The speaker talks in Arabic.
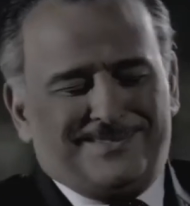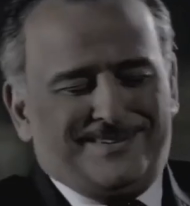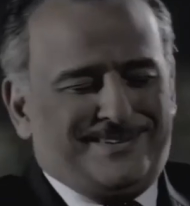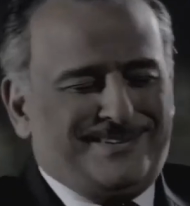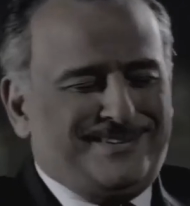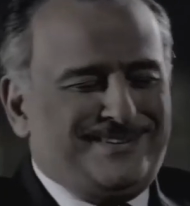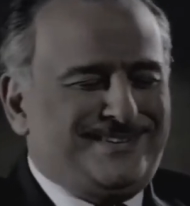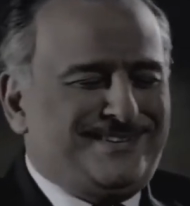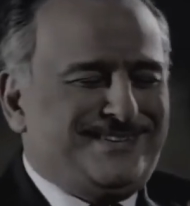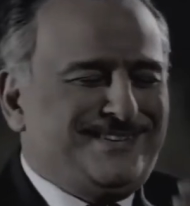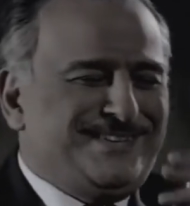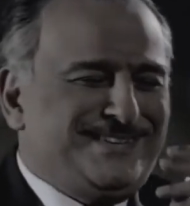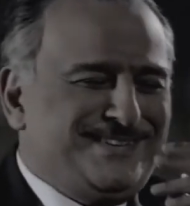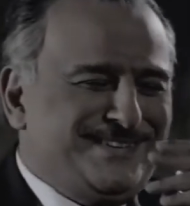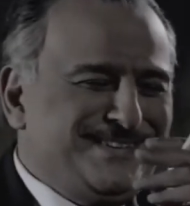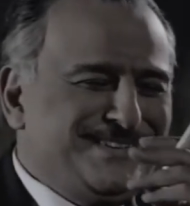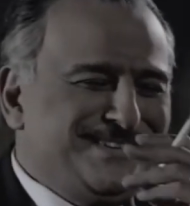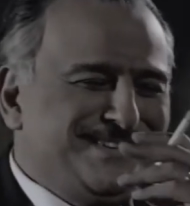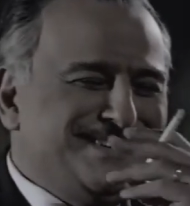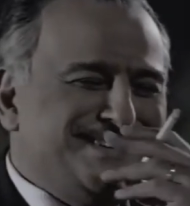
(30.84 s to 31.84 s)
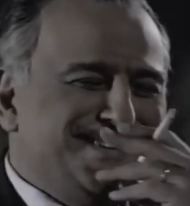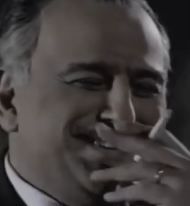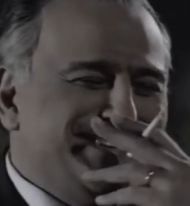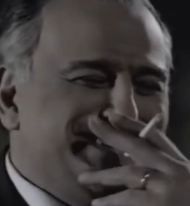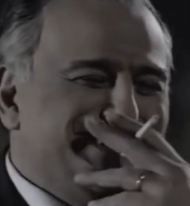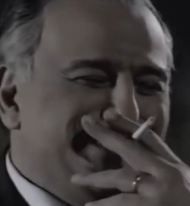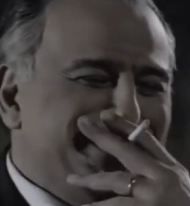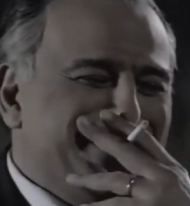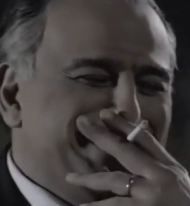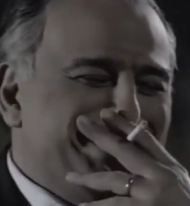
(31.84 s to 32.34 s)
وبتصدقه
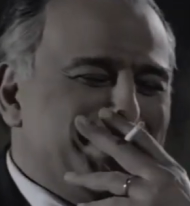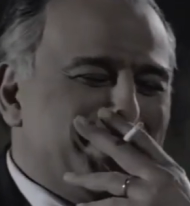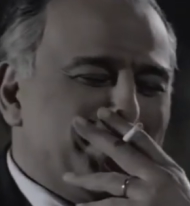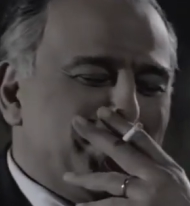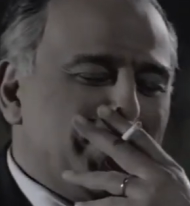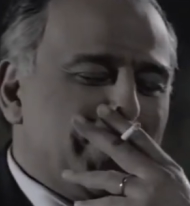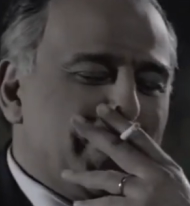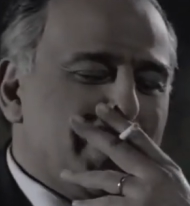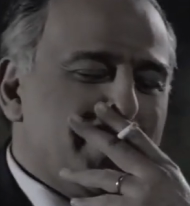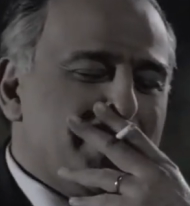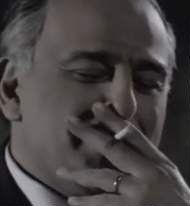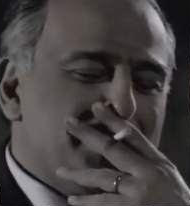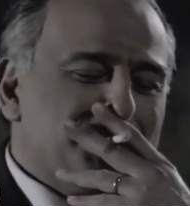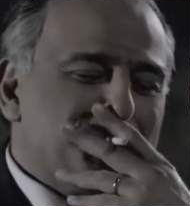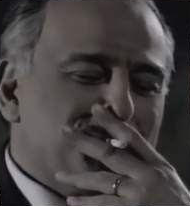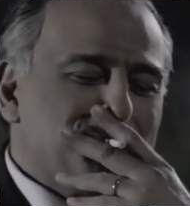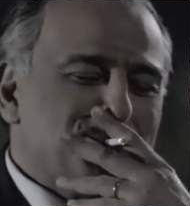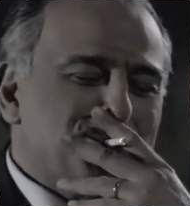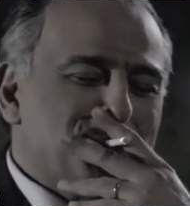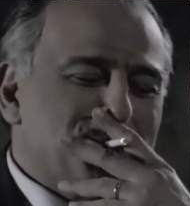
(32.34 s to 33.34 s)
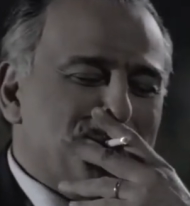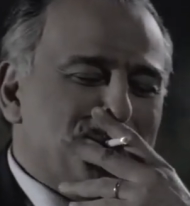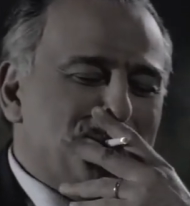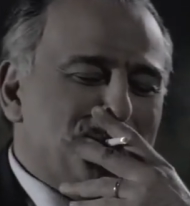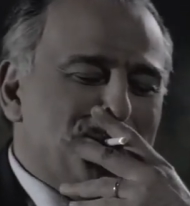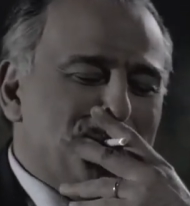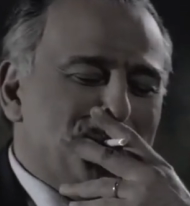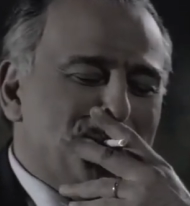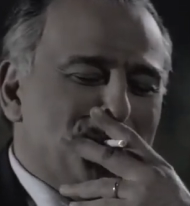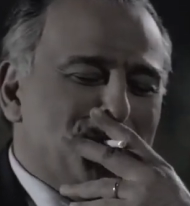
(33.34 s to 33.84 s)
والموضوع بعد كده بيسيطر على
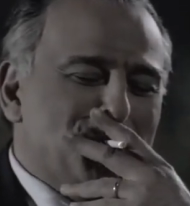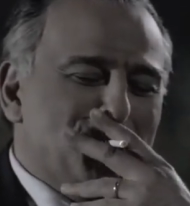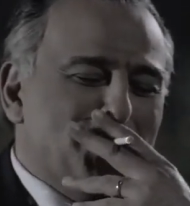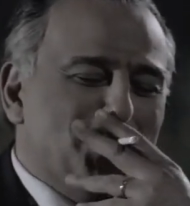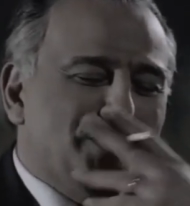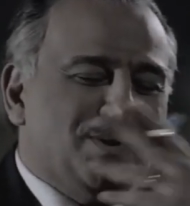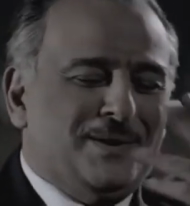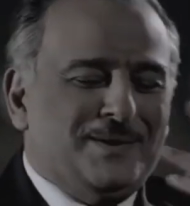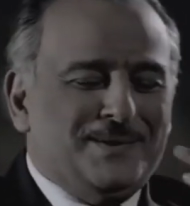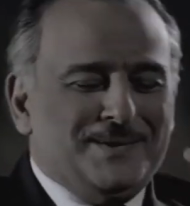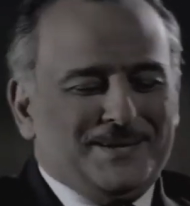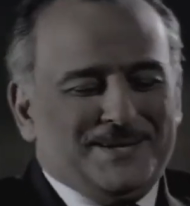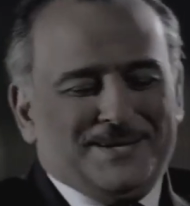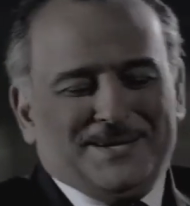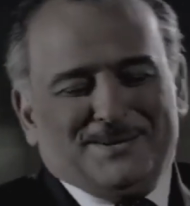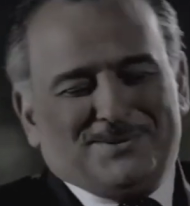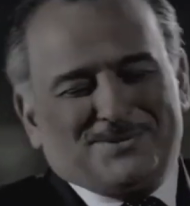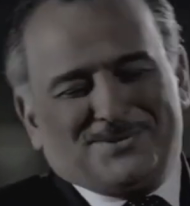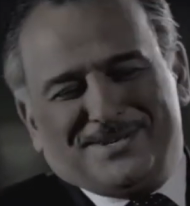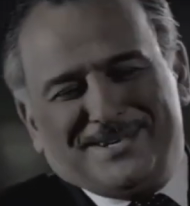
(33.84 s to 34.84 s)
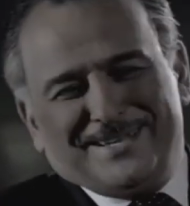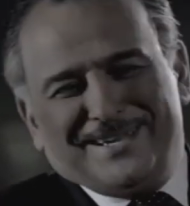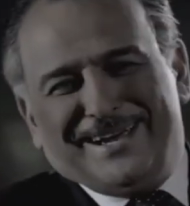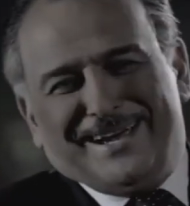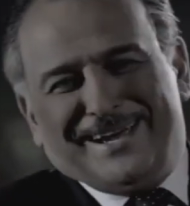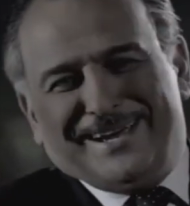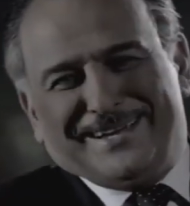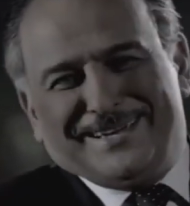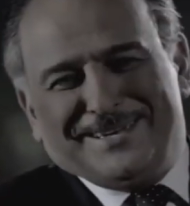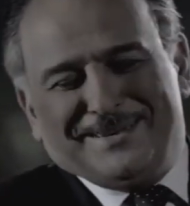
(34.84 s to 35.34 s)
تفكيرك مش كده يا
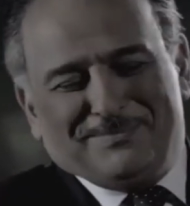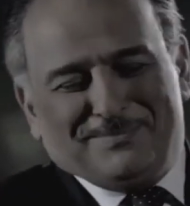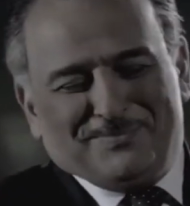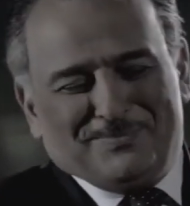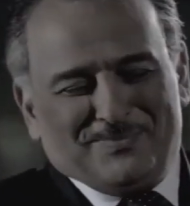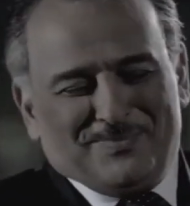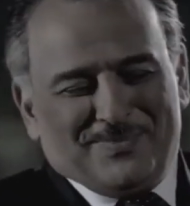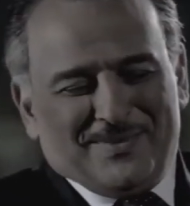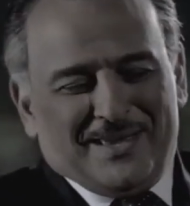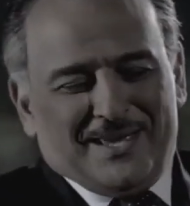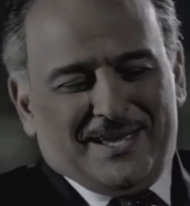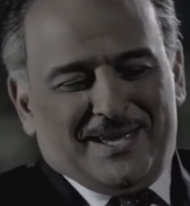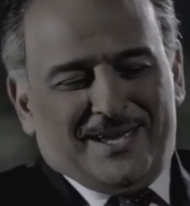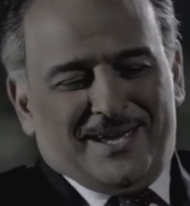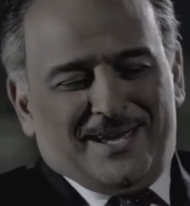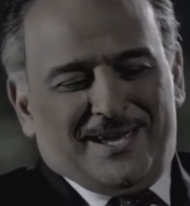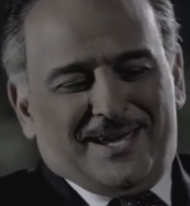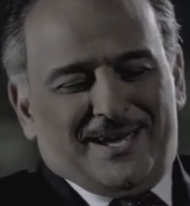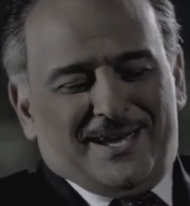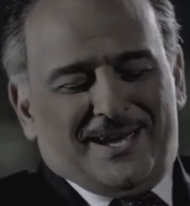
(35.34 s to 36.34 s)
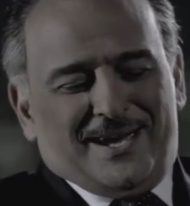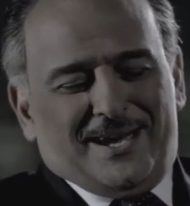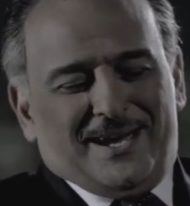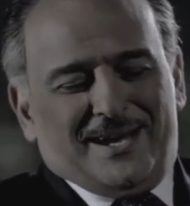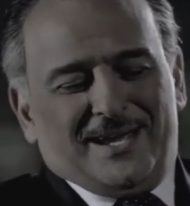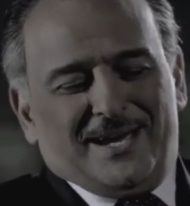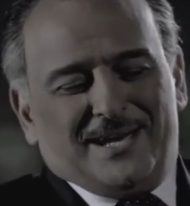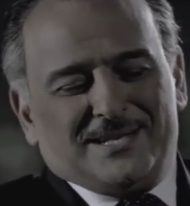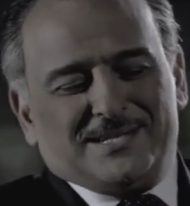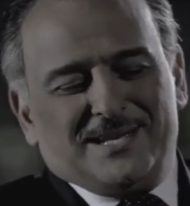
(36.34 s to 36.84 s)
حكيم
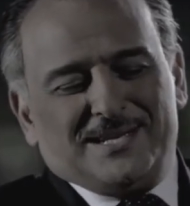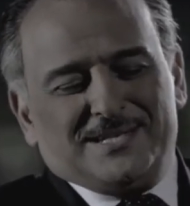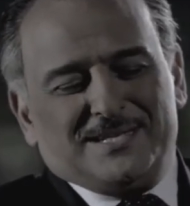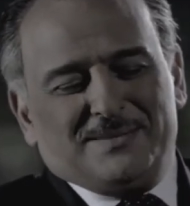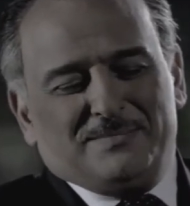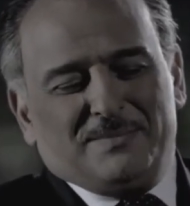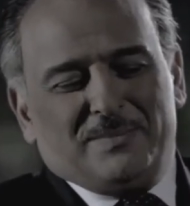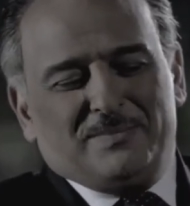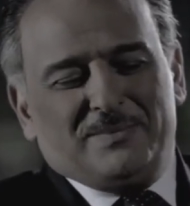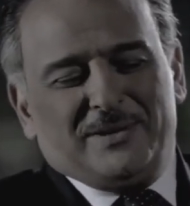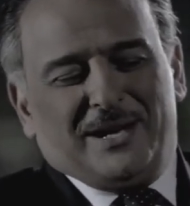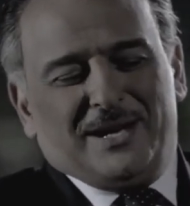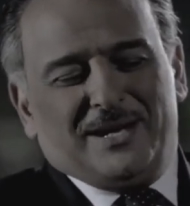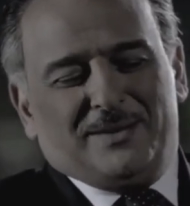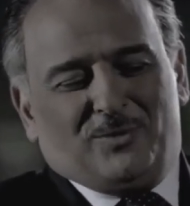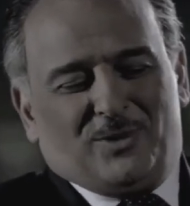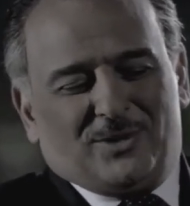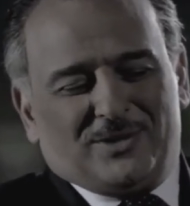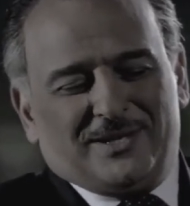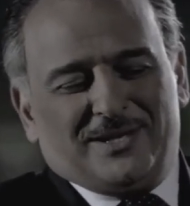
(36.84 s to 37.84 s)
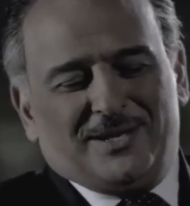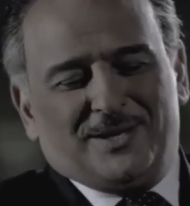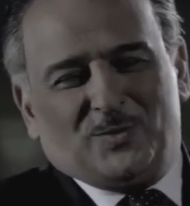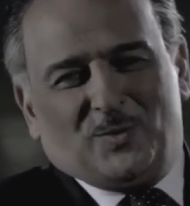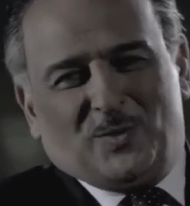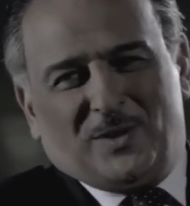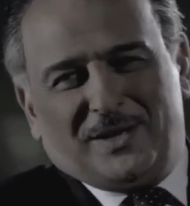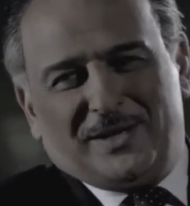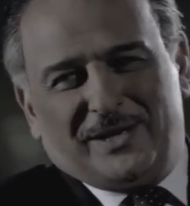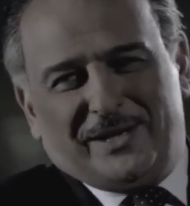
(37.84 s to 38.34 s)
أنا إحساسي مبني على معطيات
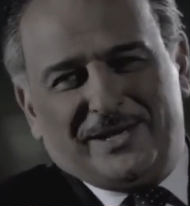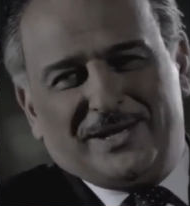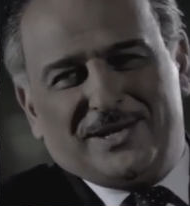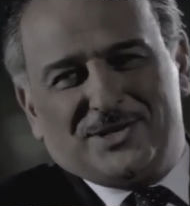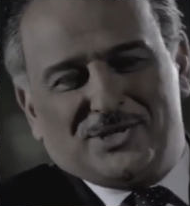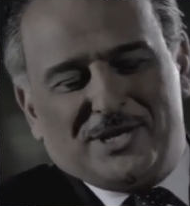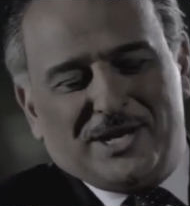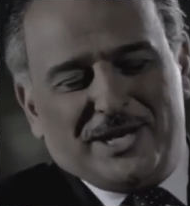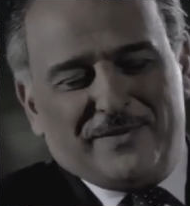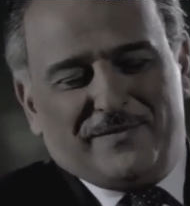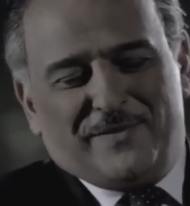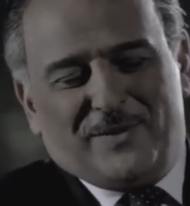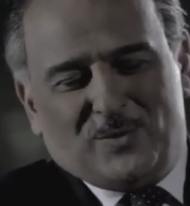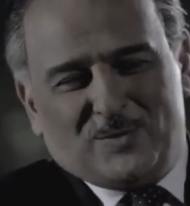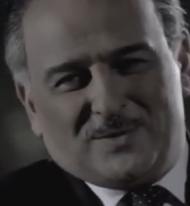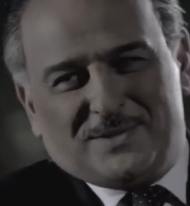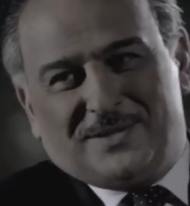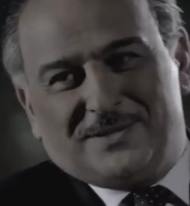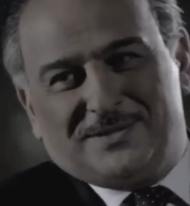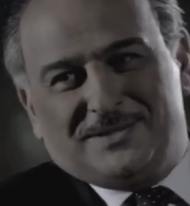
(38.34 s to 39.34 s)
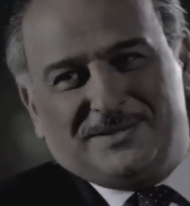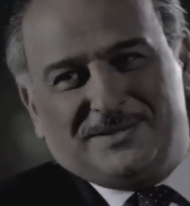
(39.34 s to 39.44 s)
واقعية شايفها وبصدري